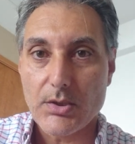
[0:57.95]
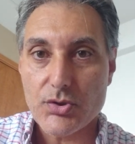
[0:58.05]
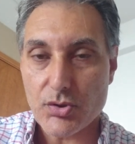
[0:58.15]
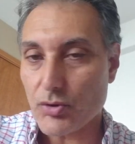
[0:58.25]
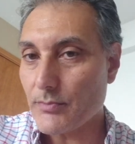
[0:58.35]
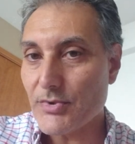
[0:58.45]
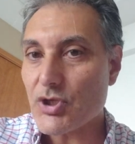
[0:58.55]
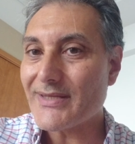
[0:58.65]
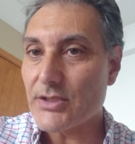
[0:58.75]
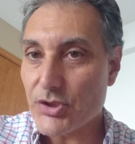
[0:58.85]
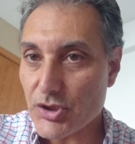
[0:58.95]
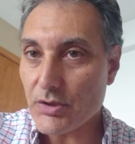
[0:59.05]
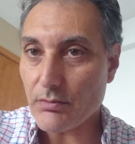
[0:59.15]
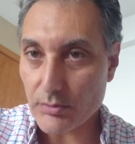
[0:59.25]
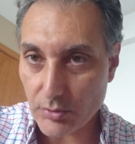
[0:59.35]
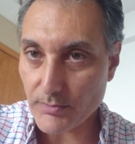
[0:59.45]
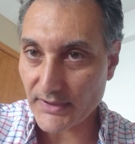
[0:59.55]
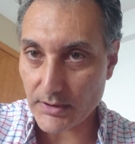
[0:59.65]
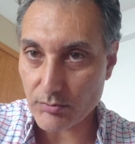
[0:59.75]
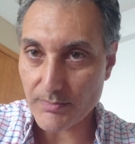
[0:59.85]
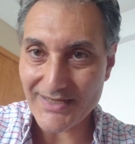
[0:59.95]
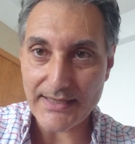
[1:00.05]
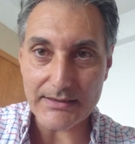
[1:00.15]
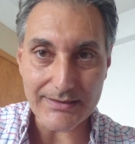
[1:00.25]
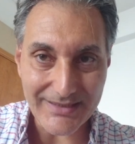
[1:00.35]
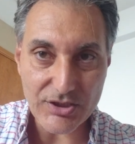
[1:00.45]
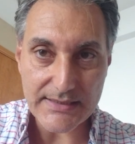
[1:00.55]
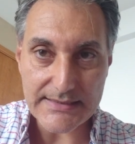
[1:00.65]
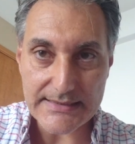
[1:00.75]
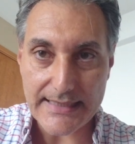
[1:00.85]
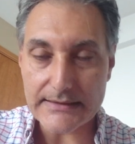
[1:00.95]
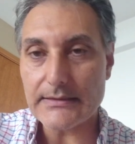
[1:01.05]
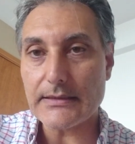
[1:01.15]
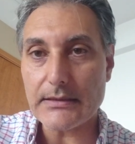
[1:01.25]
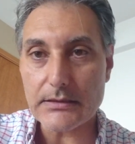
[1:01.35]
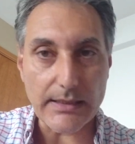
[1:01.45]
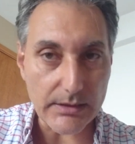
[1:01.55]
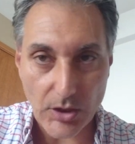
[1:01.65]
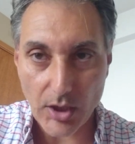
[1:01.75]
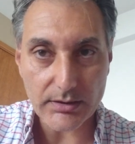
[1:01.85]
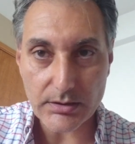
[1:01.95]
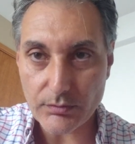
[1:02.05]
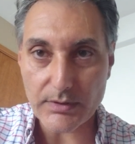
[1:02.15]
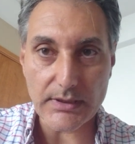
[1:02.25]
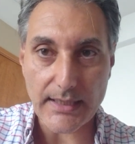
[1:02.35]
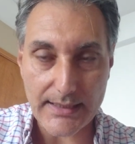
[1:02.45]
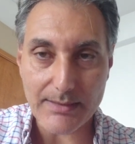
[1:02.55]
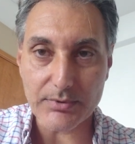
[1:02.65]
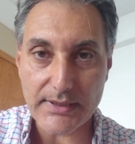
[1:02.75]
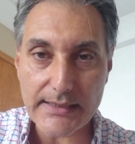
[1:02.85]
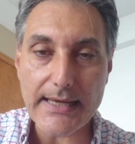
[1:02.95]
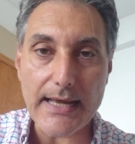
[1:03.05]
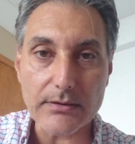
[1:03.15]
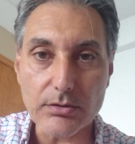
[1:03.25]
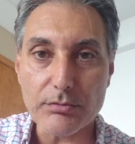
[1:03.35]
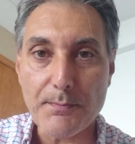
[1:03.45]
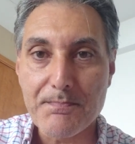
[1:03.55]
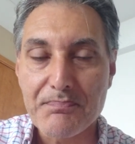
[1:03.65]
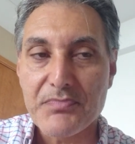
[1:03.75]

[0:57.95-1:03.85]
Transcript: sono cominciati il 5 ottobre del 2017 nel nord, quindi a Cabo Delgado,